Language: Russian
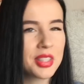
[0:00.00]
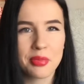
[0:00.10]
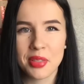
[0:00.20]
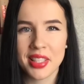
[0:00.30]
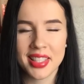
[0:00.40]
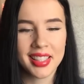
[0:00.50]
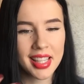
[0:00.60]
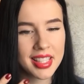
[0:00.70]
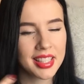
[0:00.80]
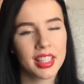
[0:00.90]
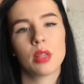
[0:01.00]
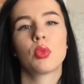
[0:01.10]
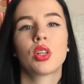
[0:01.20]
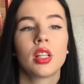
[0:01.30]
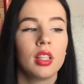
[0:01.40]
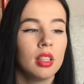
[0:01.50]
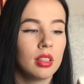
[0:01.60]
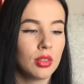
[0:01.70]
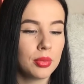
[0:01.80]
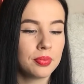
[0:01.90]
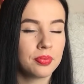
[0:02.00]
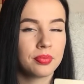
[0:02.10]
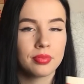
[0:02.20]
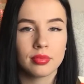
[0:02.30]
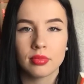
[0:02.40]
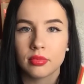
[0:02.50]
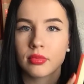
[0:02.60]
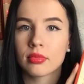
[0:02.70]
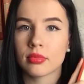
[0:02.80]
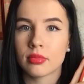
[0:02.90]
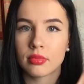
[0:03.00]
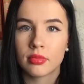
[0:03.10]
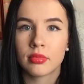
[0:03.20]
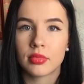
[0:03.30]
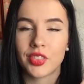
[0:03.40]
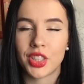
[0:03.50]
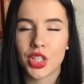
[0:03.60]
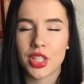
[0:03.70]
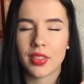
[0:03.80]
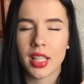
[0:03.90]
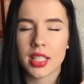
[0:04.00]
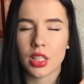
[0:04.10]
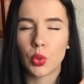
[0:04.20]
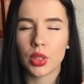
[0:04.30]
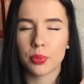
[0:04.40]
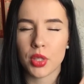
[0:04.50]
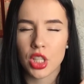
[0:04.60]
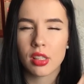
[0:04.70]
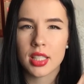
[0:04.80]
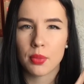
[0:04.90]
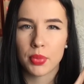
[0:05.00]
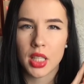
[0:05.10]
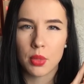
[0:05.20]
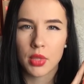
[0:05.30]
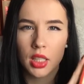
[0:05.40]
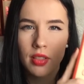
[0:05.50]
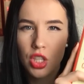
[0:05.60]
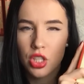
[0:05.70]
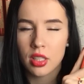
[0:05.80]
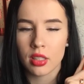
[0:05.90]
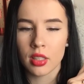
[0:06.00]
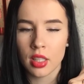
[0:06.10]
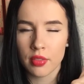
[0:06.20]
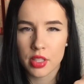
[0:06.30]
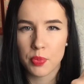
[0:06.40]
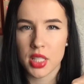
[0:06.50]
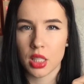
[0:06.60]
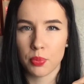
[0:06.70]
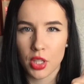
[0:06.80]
чтобы не сглазить, не дай бог. Но 2019 год, пожалуйста, подари мне отверженных в список